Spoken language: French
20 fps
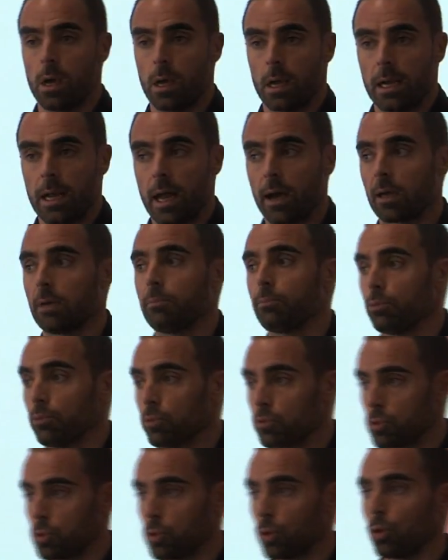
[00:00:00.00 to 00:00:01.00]
la
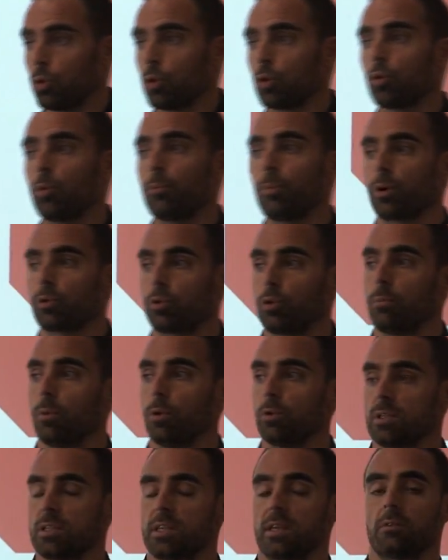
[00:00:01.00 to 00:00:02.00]
réponse sur le
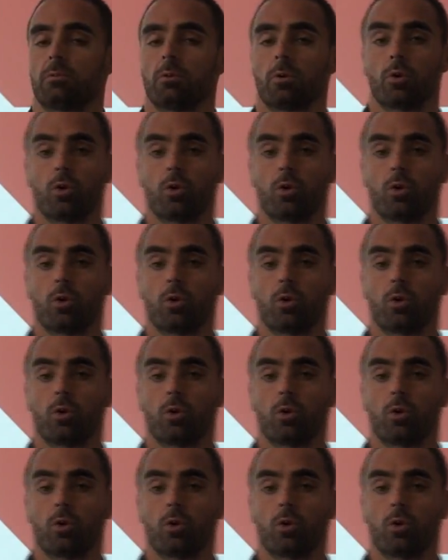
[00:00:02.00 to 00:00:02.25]
comportement de cette